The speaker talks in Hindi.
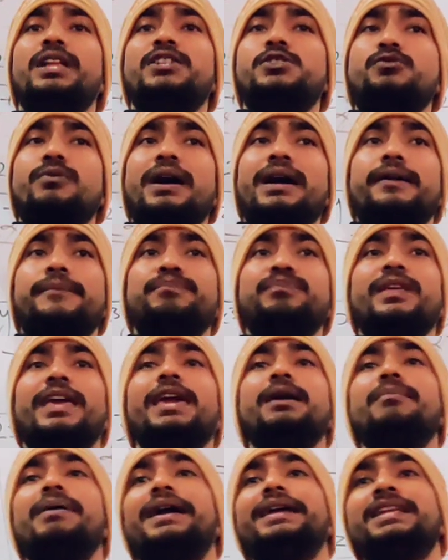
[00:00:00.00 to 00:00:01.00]
होल
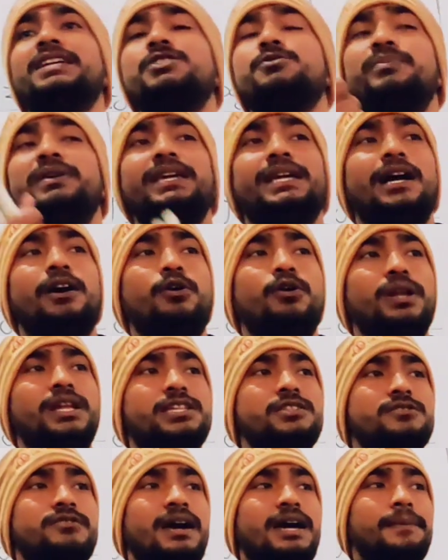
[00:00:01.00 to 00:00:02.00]
स्क्वायर ए माइनस बी का होल
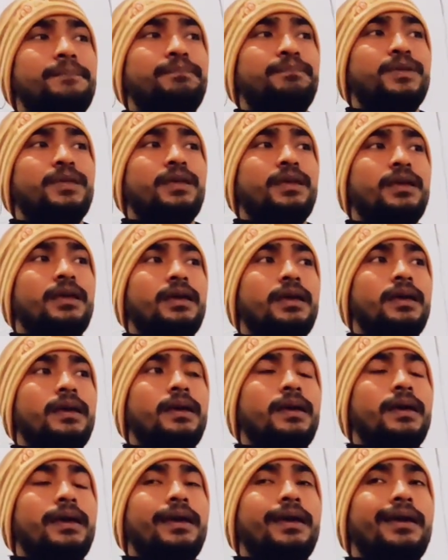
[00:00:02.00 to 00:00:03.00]

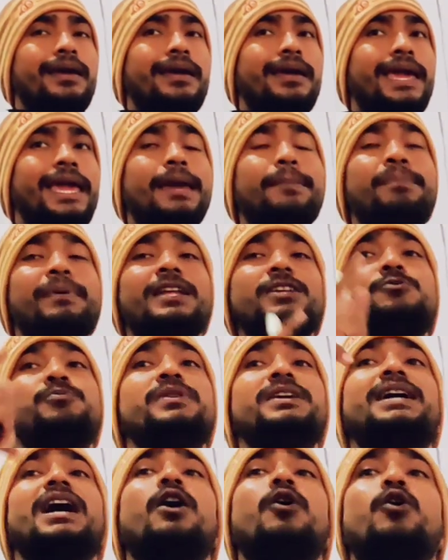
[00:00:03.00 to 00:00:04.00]
स्क्वायर ए प्लस
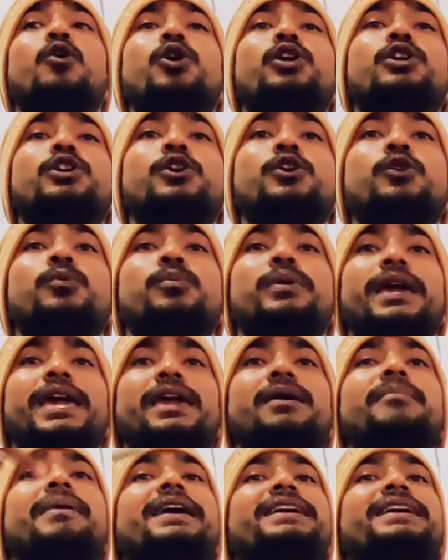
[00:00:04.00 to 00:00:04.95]
बी का होल क्यूब ए